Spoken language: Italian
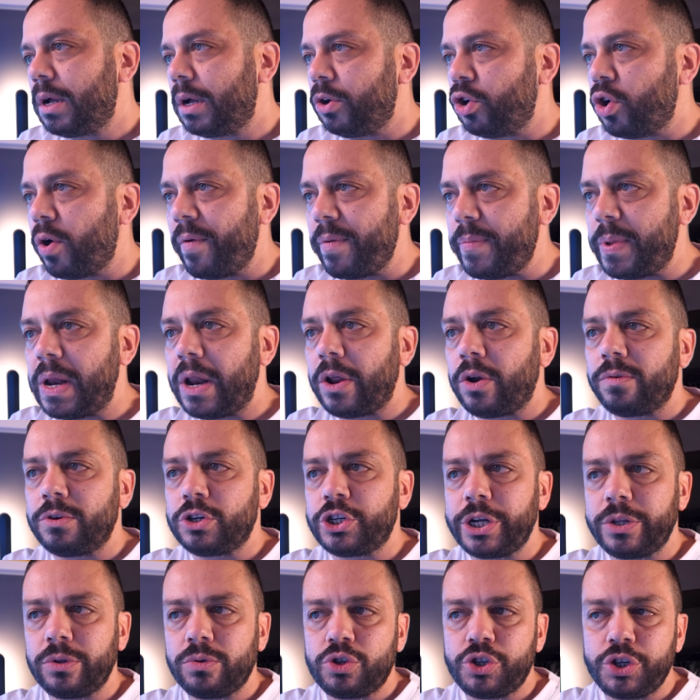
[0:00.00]

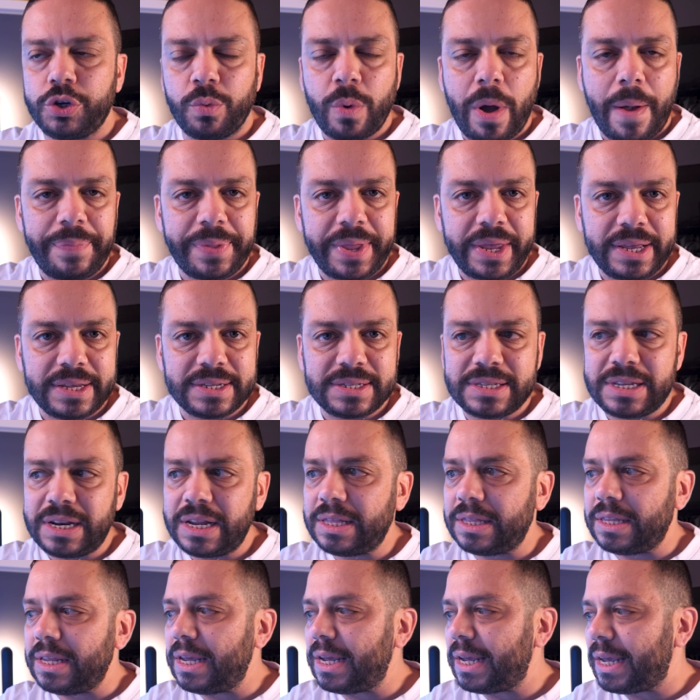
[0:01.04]

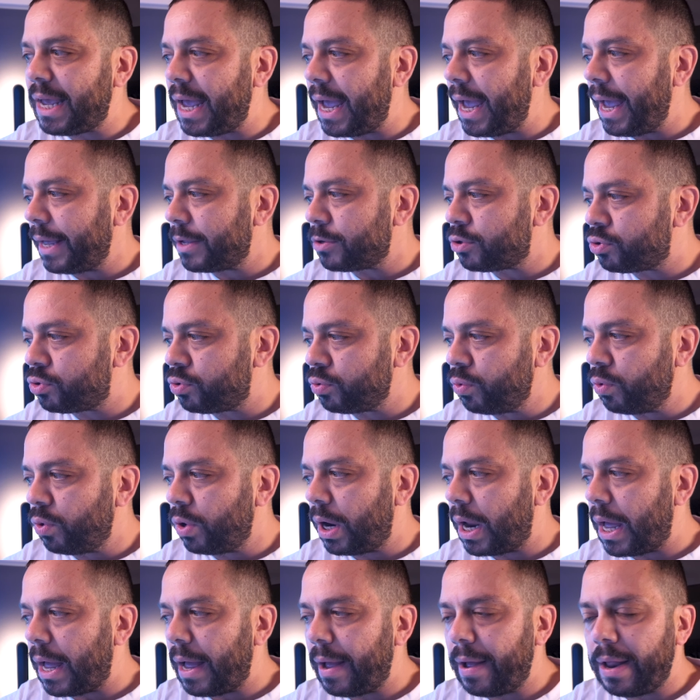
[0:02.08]
9950X3D che
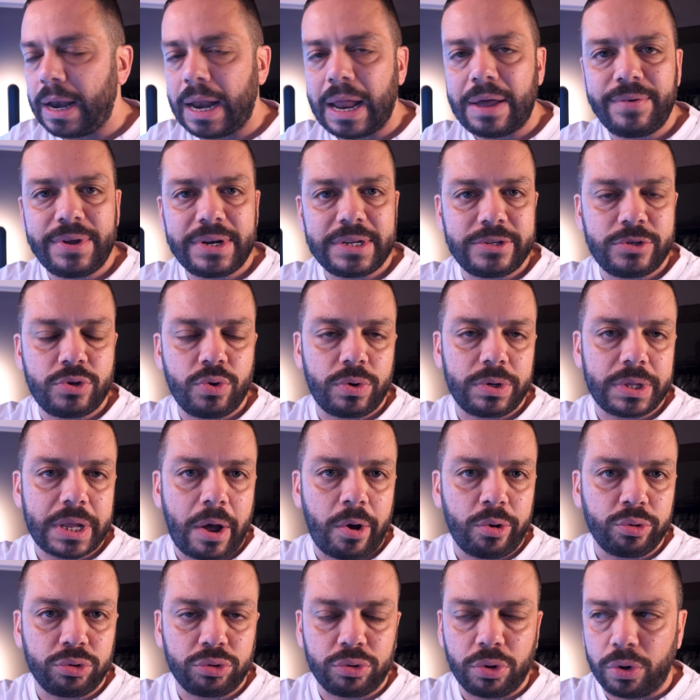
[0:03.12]
sulla versione da
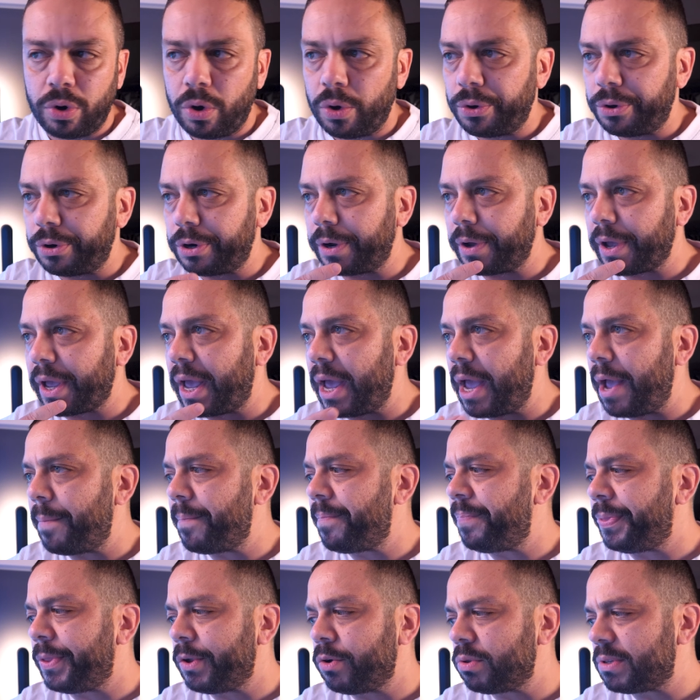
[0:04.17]
8 core
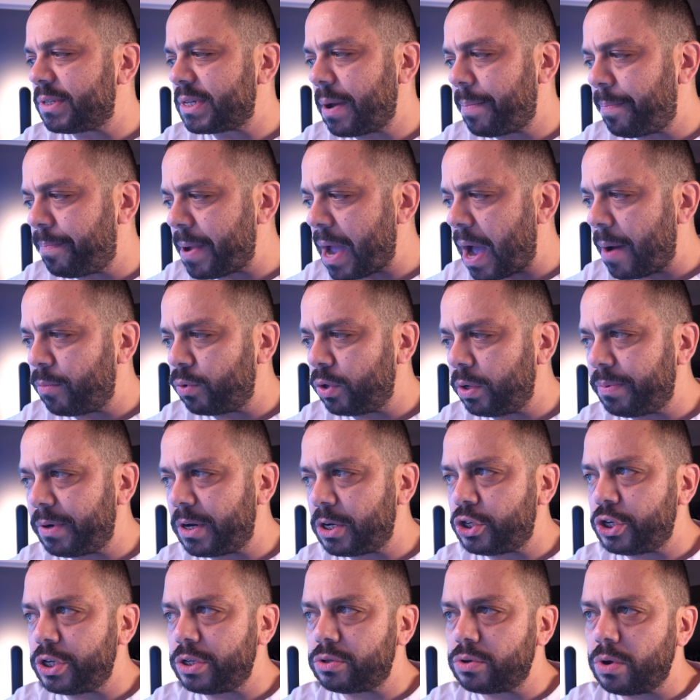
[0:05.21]
che non sappiamo di
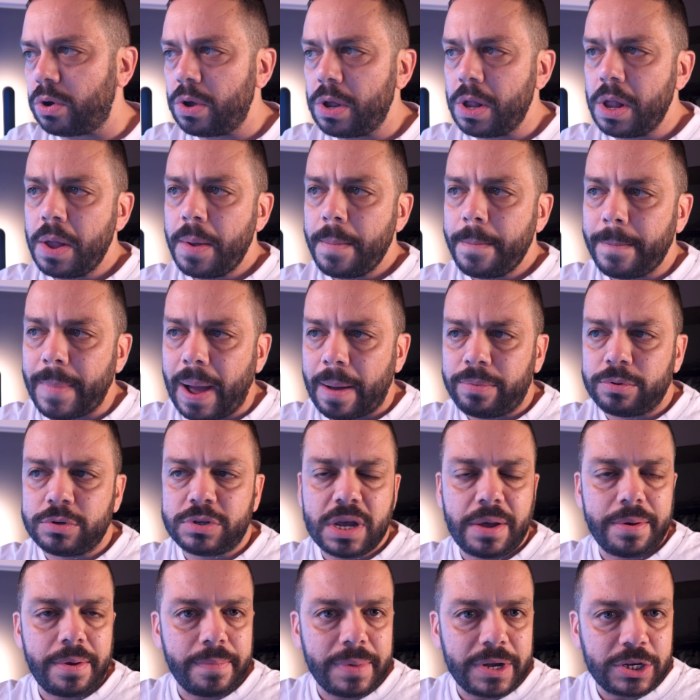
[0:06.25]
preciso ma
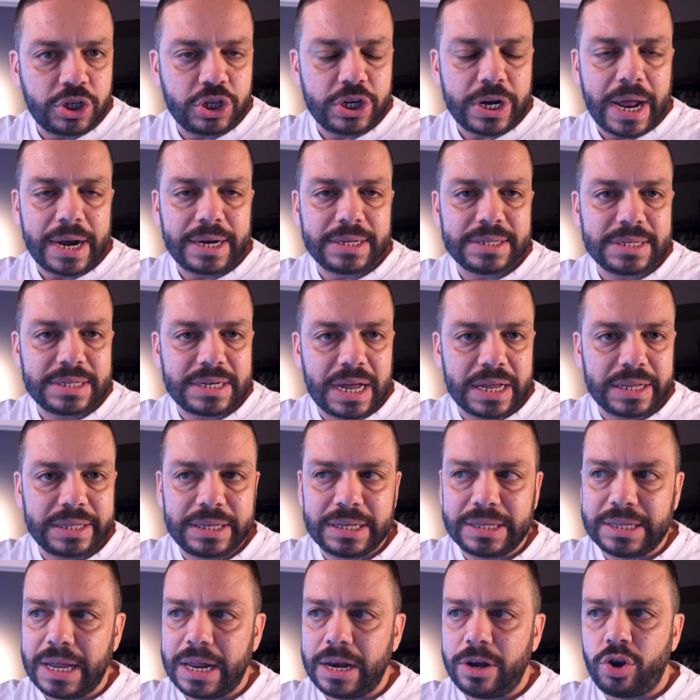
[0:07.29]
possiamo immaginare si
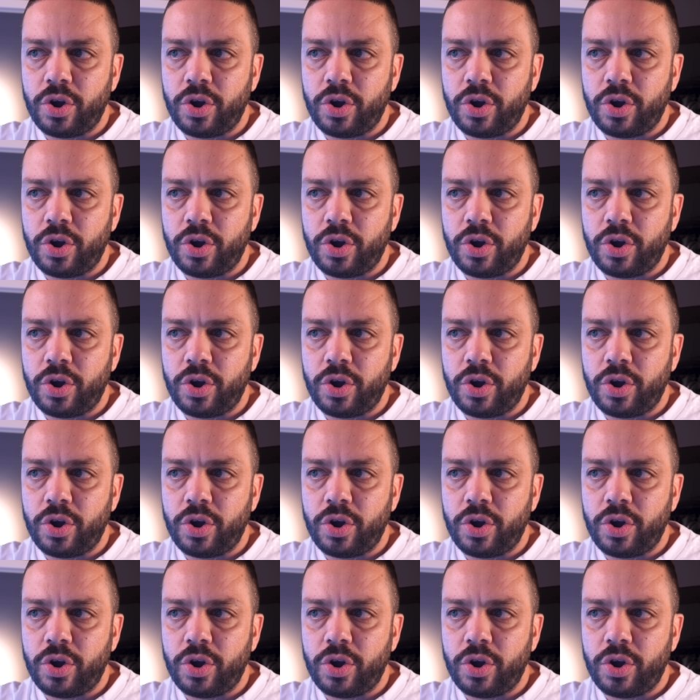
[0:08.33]
tratti del